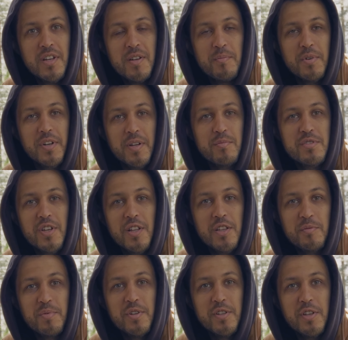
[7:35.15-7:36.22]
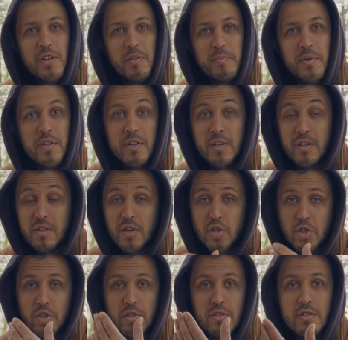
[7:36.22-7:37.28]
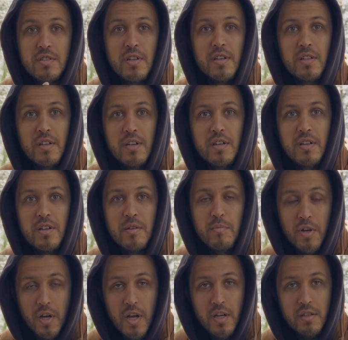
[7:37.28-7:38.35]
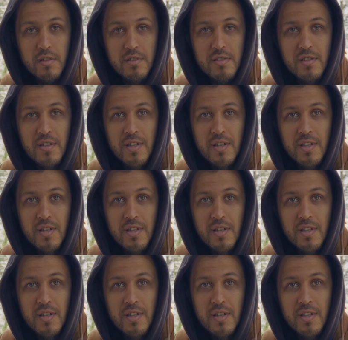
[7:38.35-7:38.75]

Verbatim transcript: похромсало, и полетели перья, от неожиданности она обокакалась.